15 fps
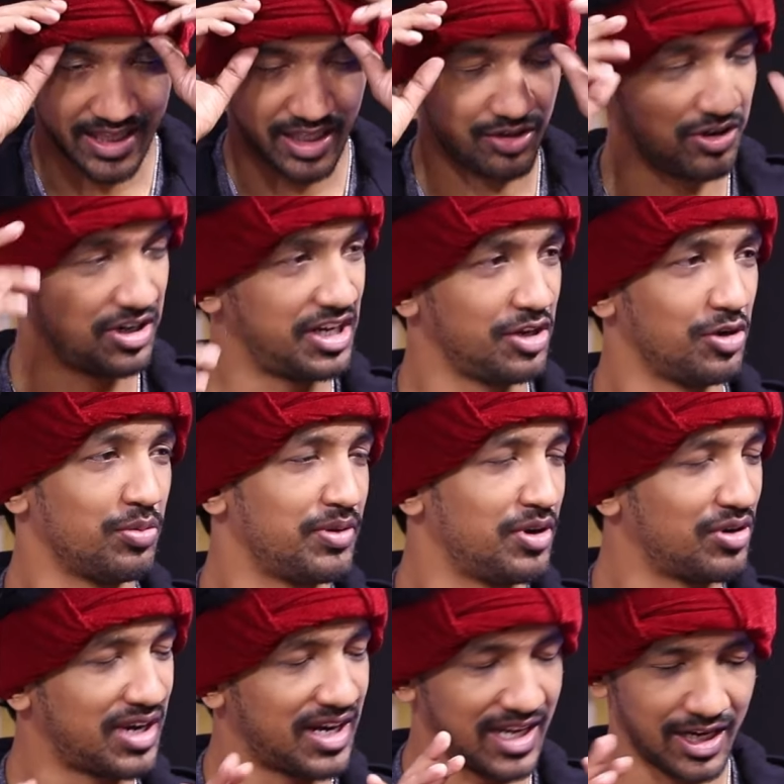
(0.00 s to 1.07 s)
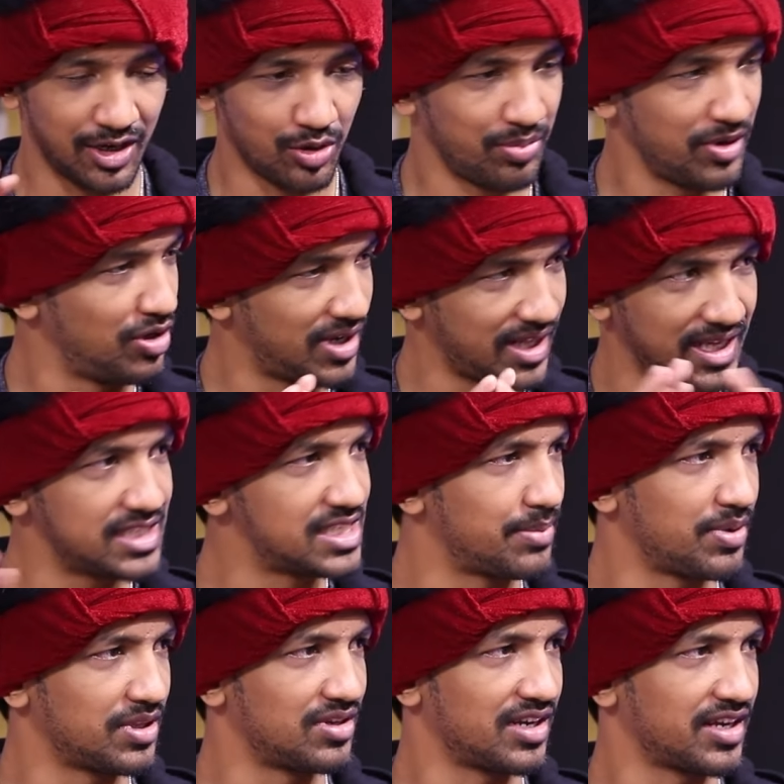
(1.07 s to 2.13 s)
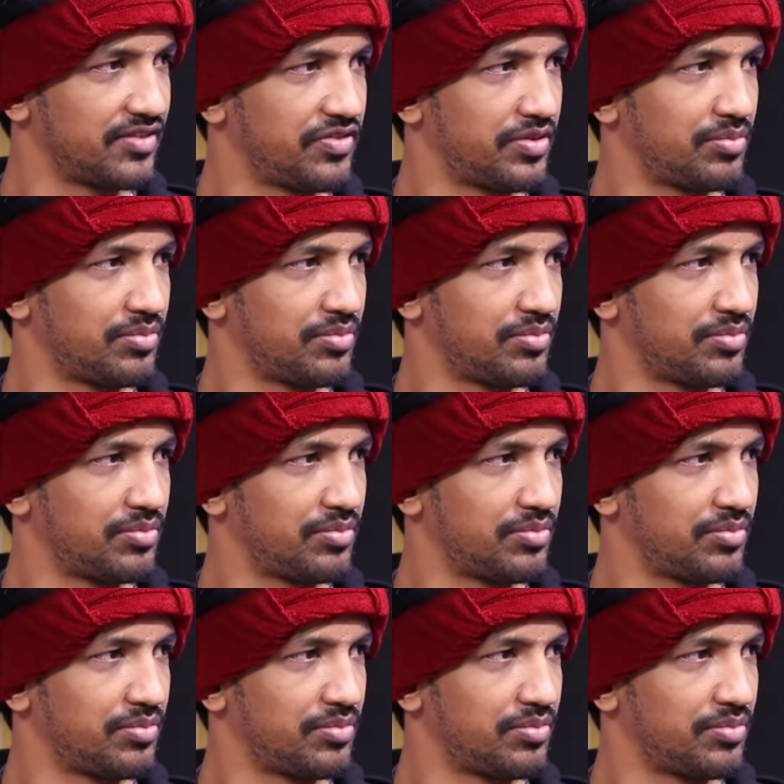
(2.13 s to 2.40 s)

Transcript: అది ట్వంటీ రూపీ నోట టెన్ రూపీ నోట ఏం చెప్పదు నాకు